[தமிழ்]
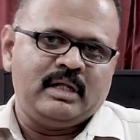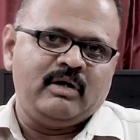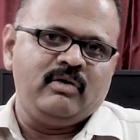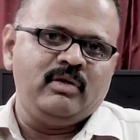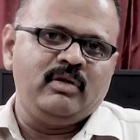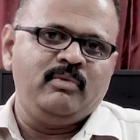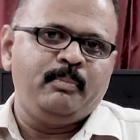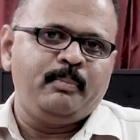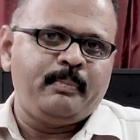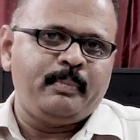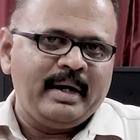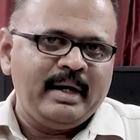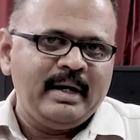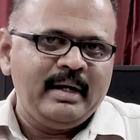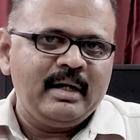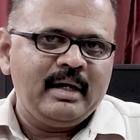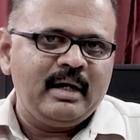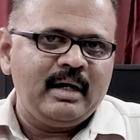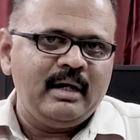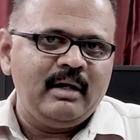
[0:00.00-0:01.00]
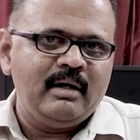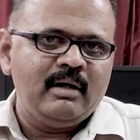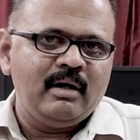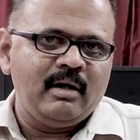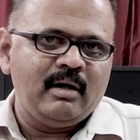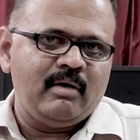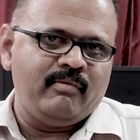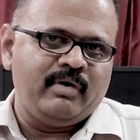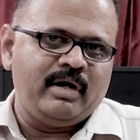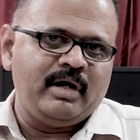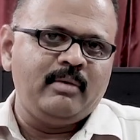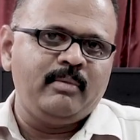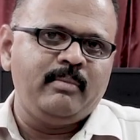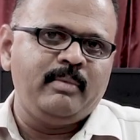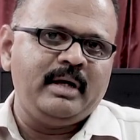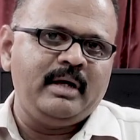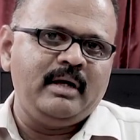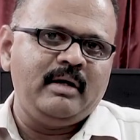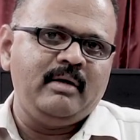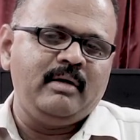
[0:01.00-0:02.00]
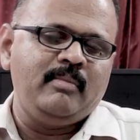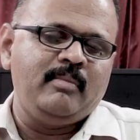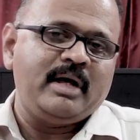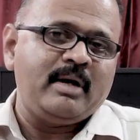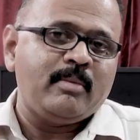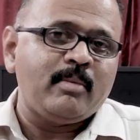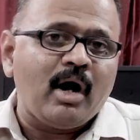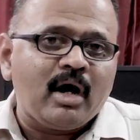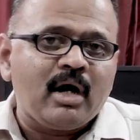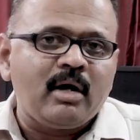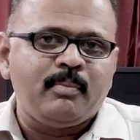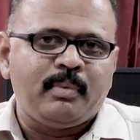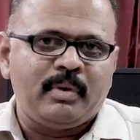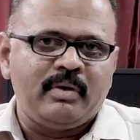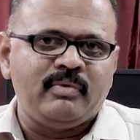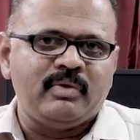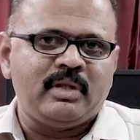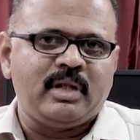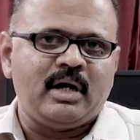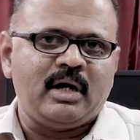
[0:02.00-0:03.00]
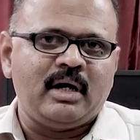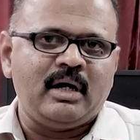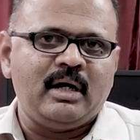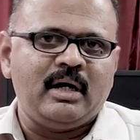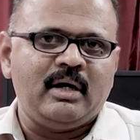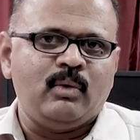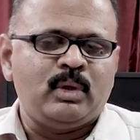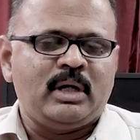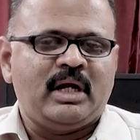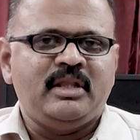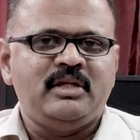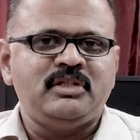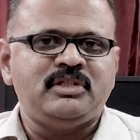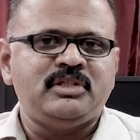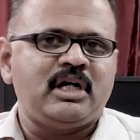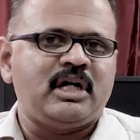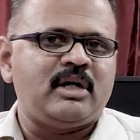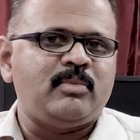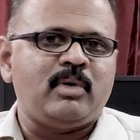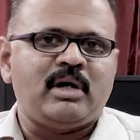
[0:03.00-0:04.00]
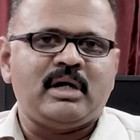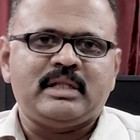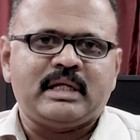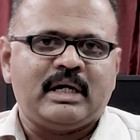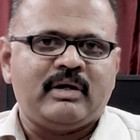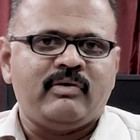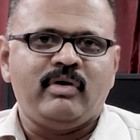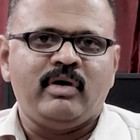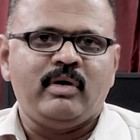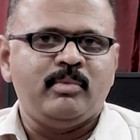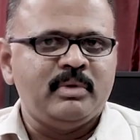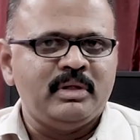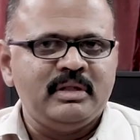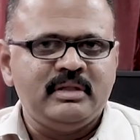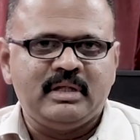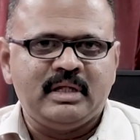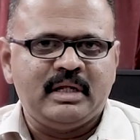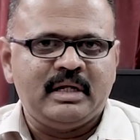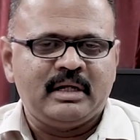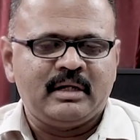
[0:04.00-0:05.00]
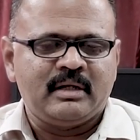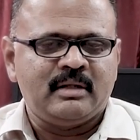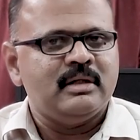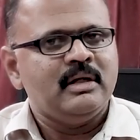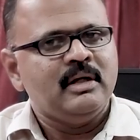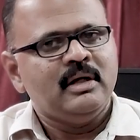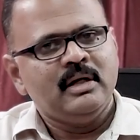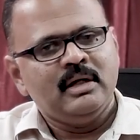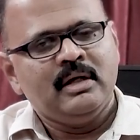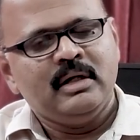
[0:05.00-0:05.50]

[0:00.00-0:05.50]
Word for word: அதாவது பெண்கள் வறுமை மயமாக்கப்படுவதாக ஒரு அதிர்ச்சிகரமான தகவல் என்பது தெரிகிறது